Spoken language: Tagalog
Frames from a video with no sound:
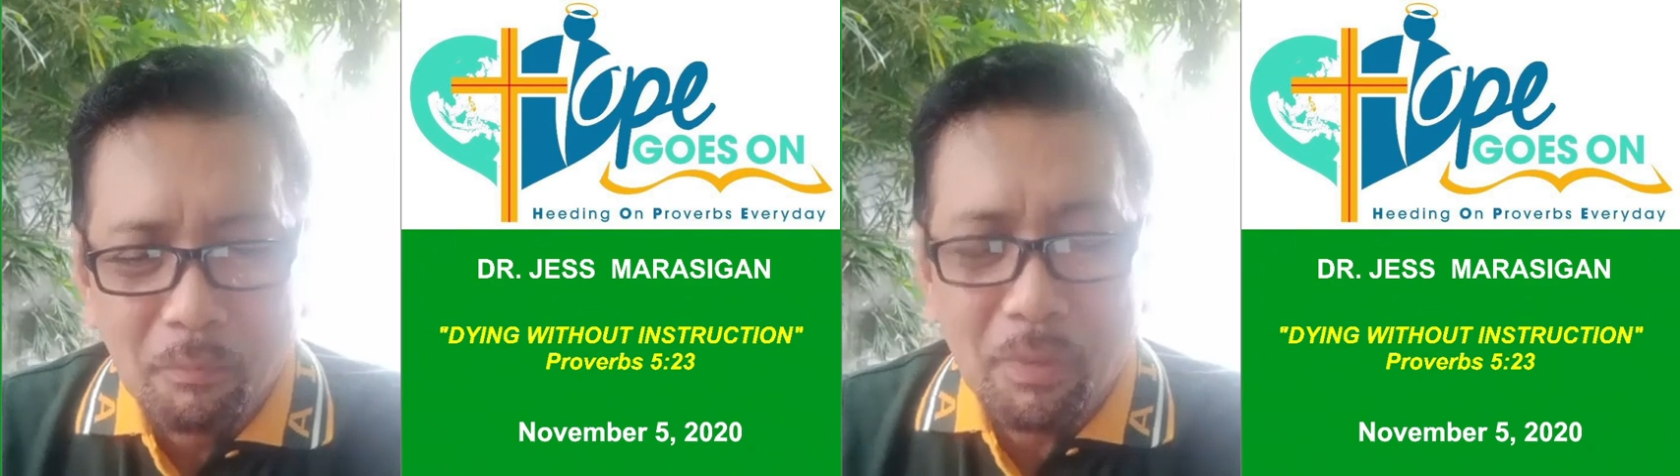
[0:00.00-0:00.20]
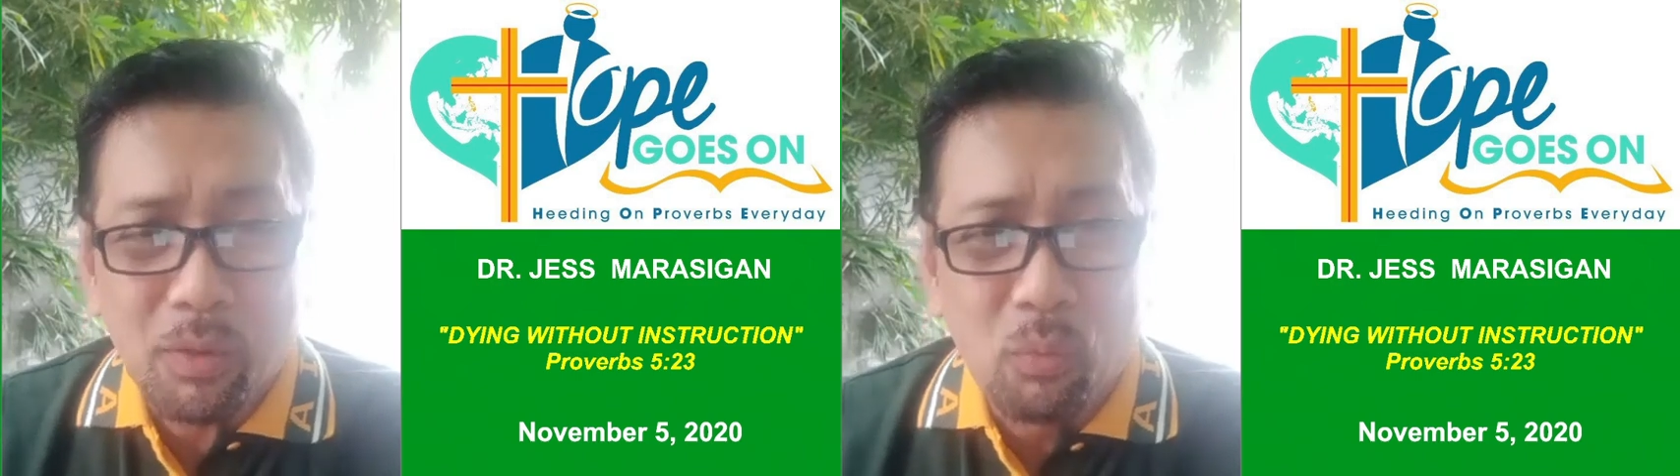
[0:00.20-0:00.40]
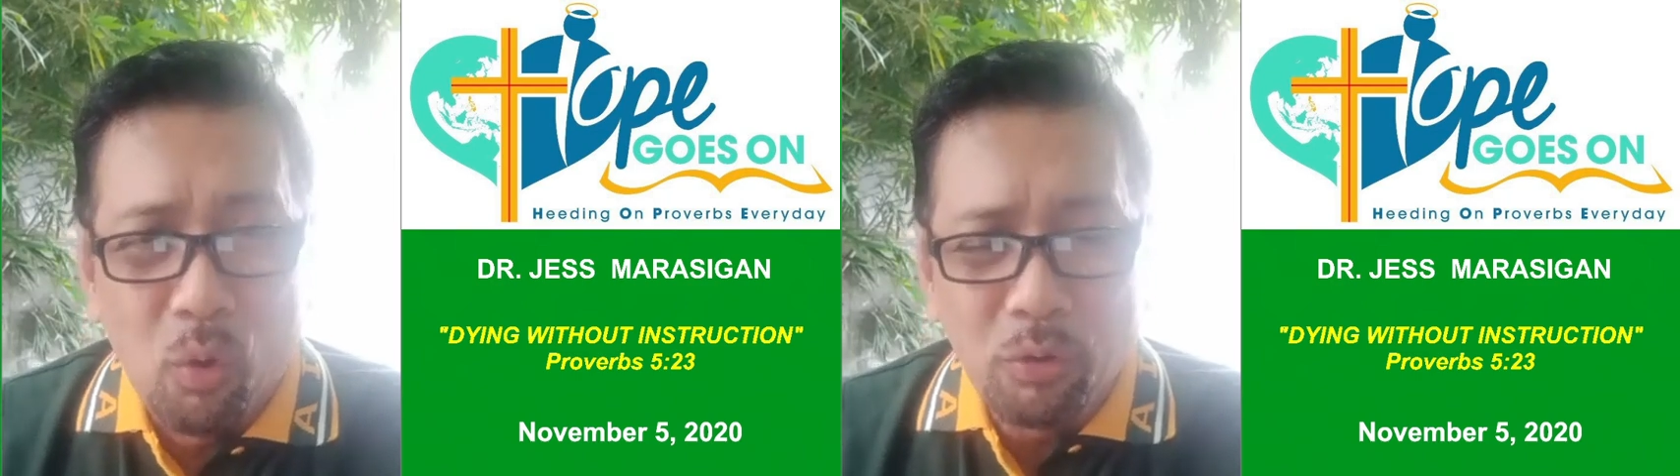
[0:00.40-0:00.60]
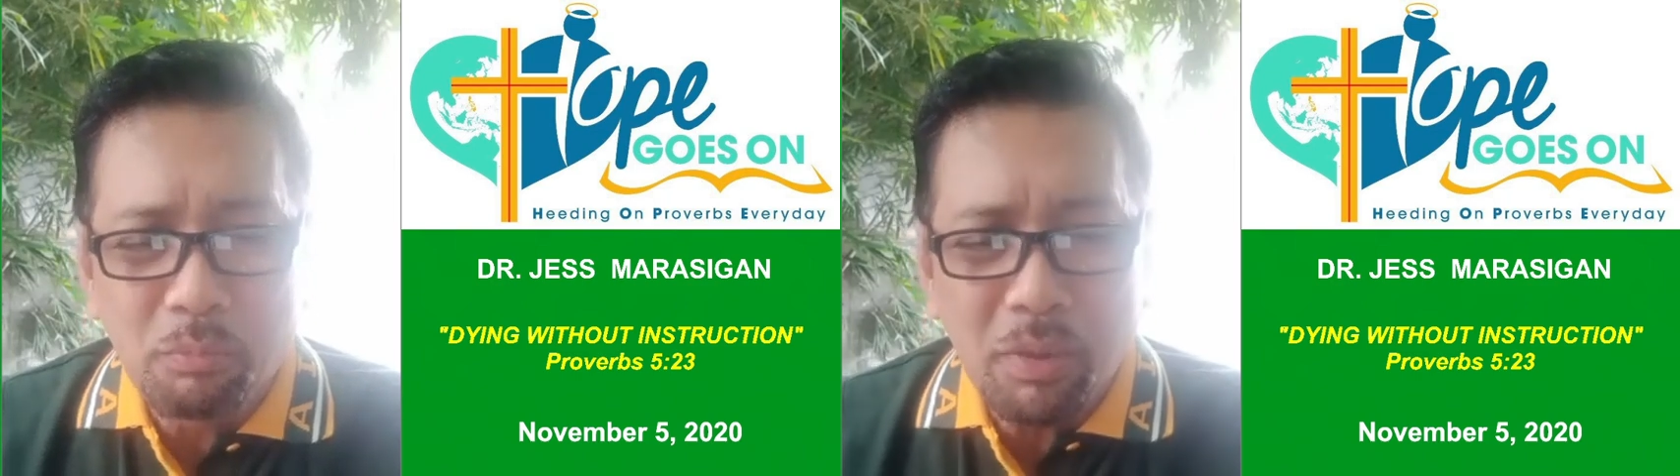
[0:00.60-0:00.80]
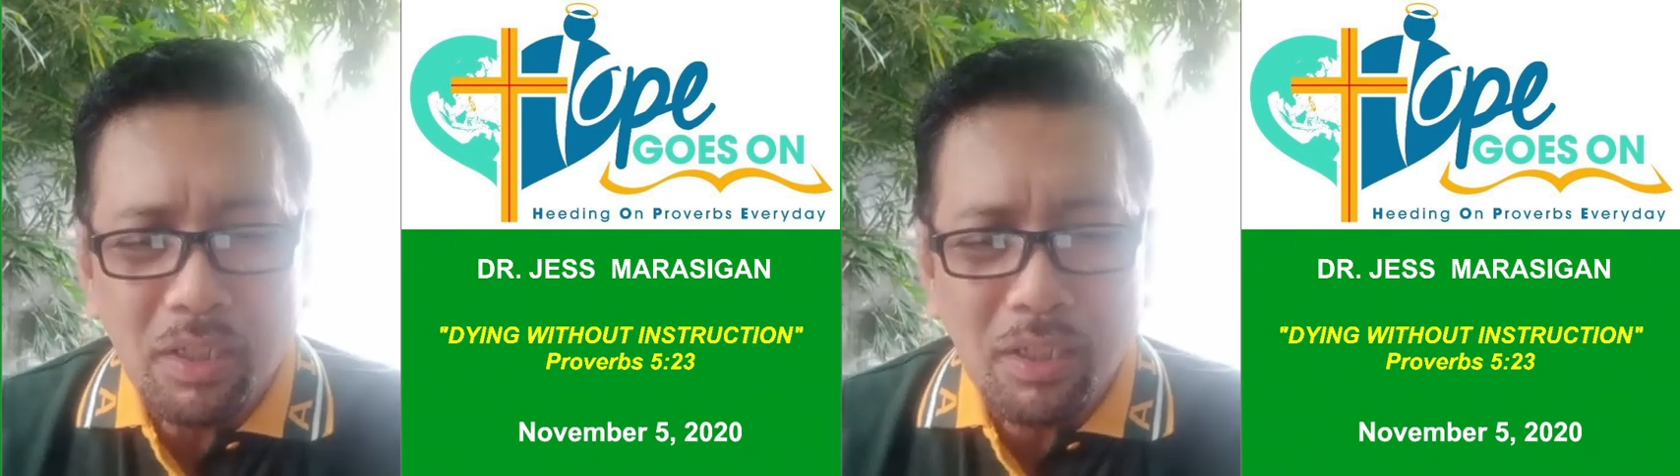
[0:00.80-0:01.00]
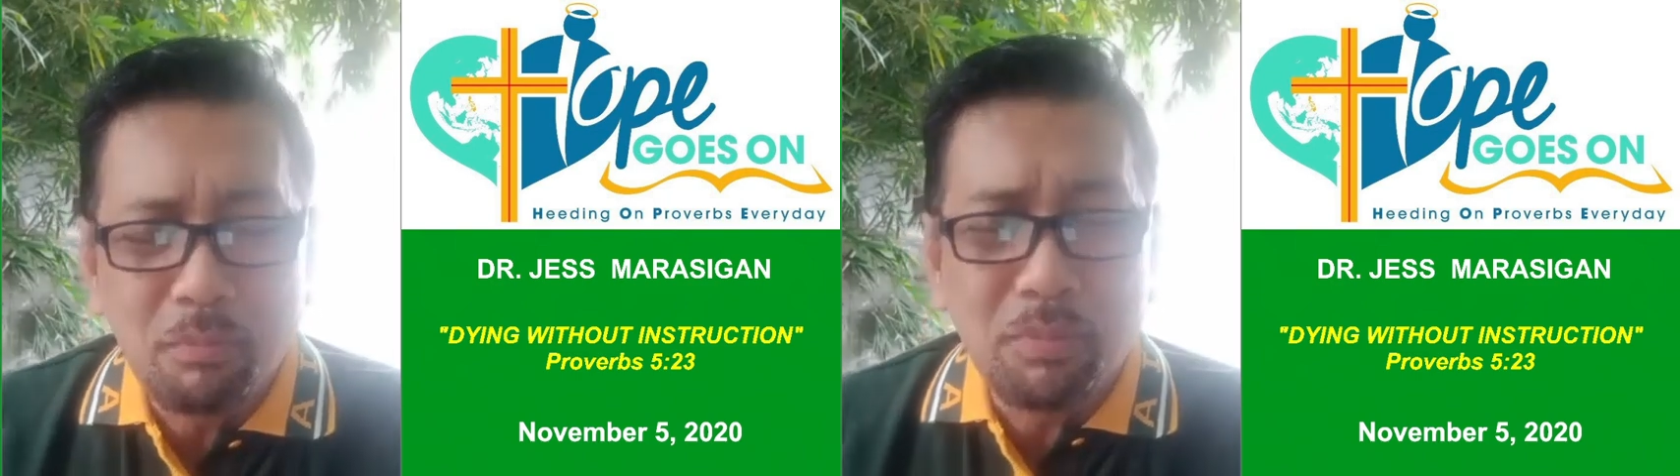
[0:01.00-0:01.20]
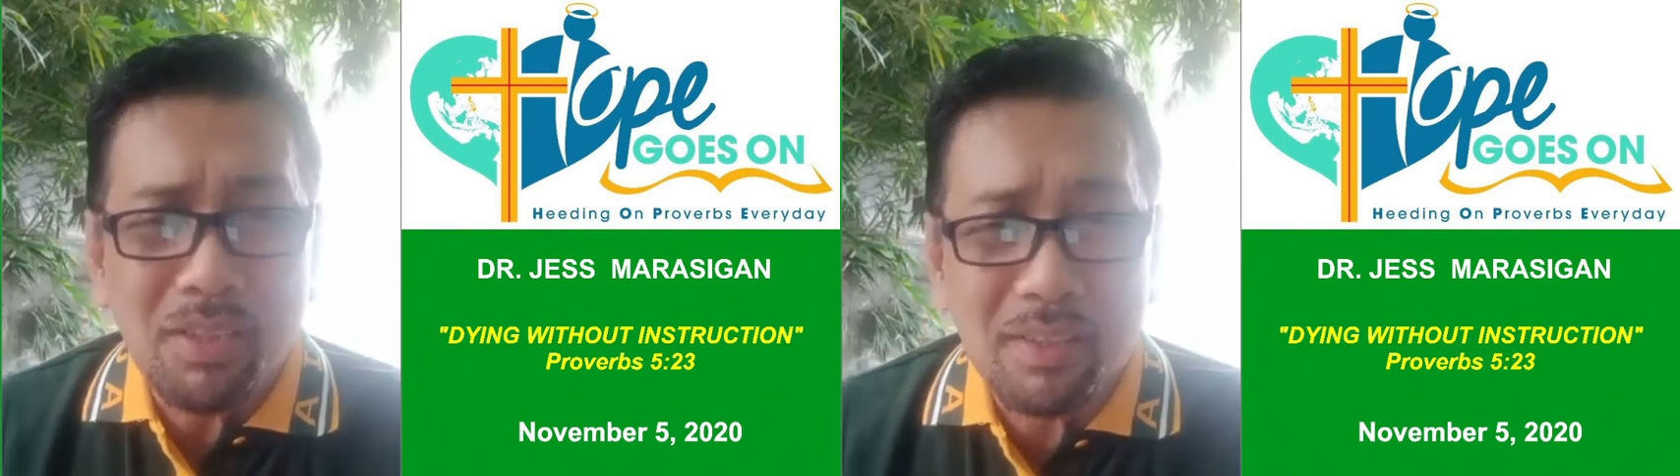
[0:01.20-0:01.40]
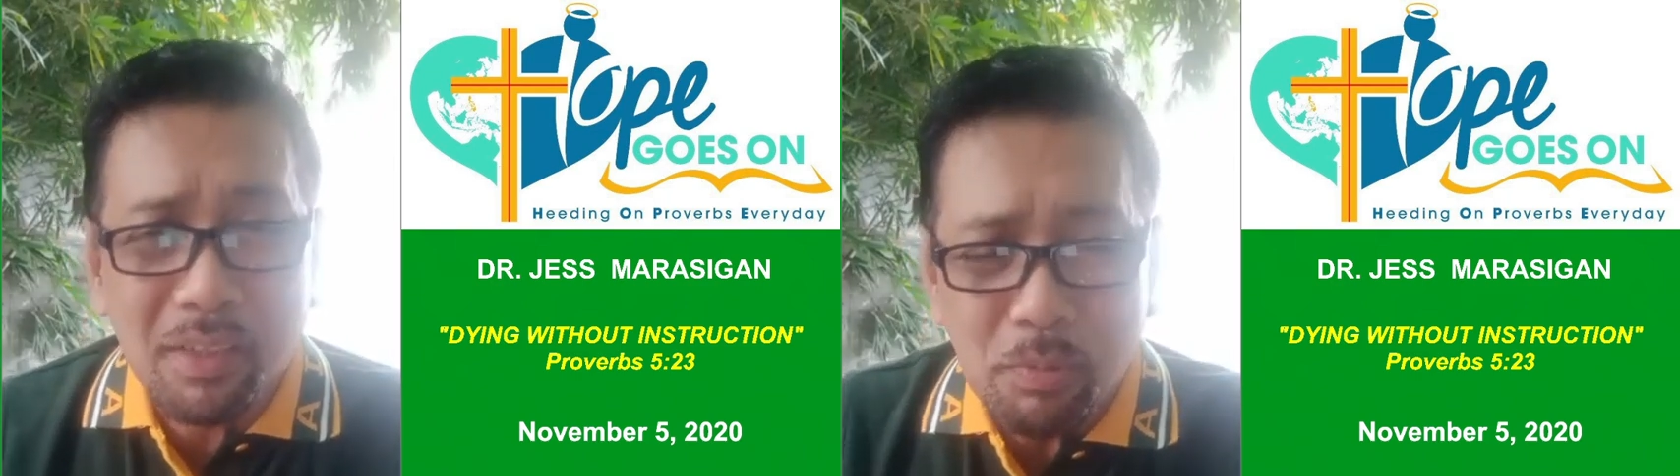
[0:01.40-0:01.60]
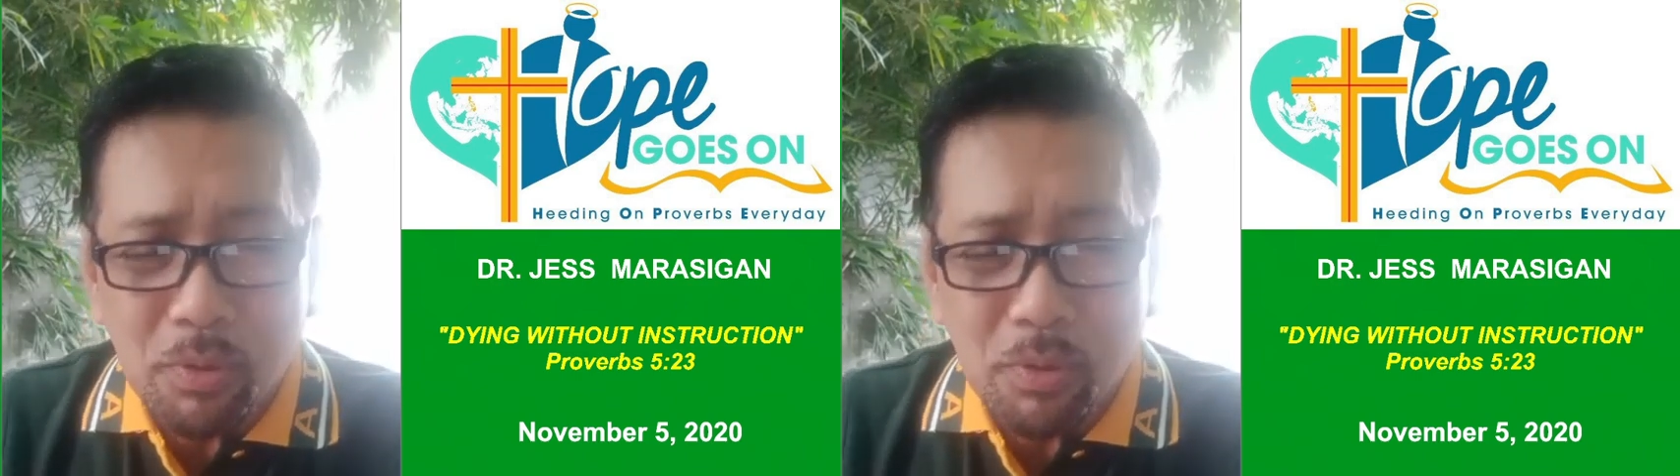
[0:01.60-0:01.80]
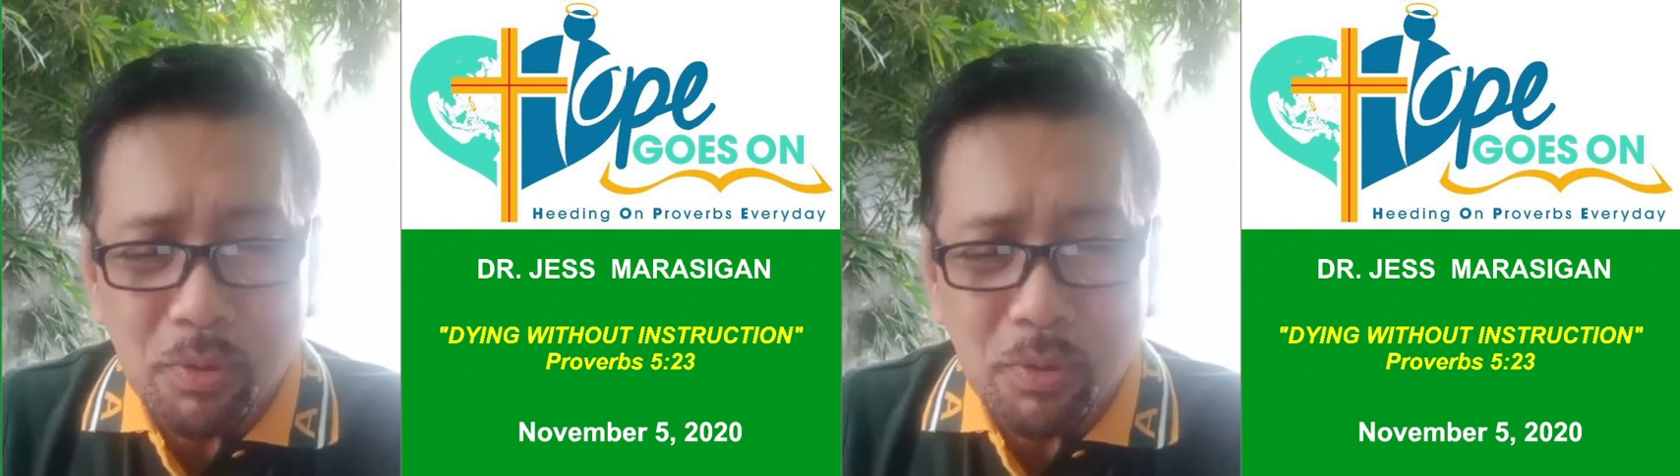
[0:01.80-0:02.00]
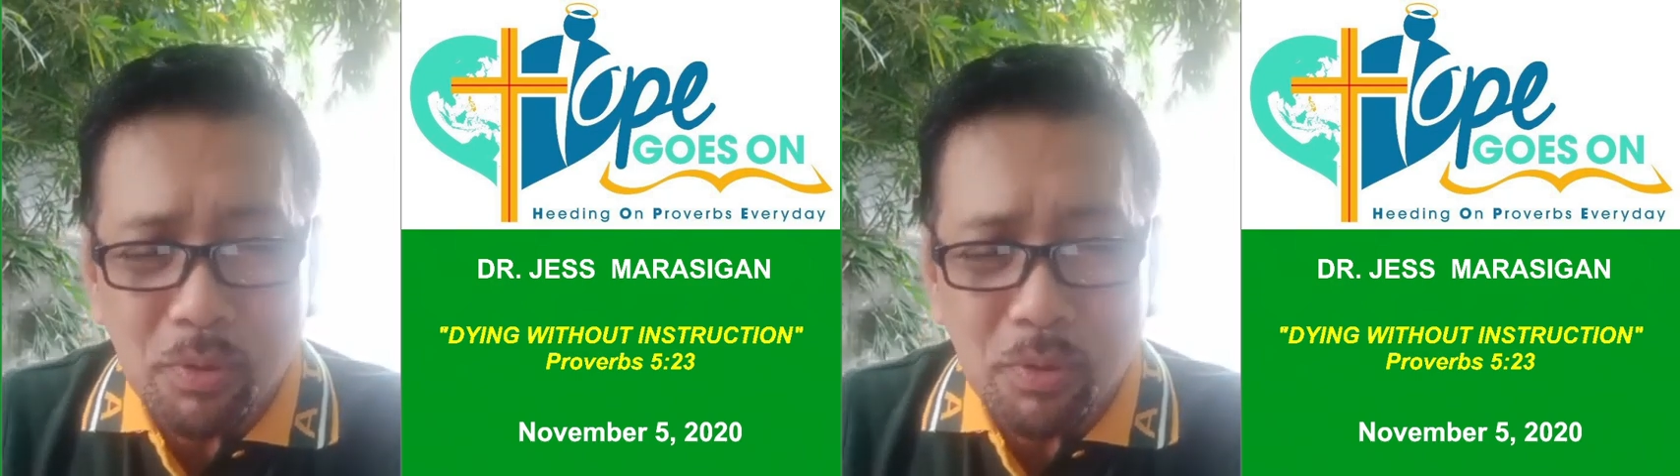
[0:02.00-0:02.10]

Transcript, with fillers: but won't believe the scriptures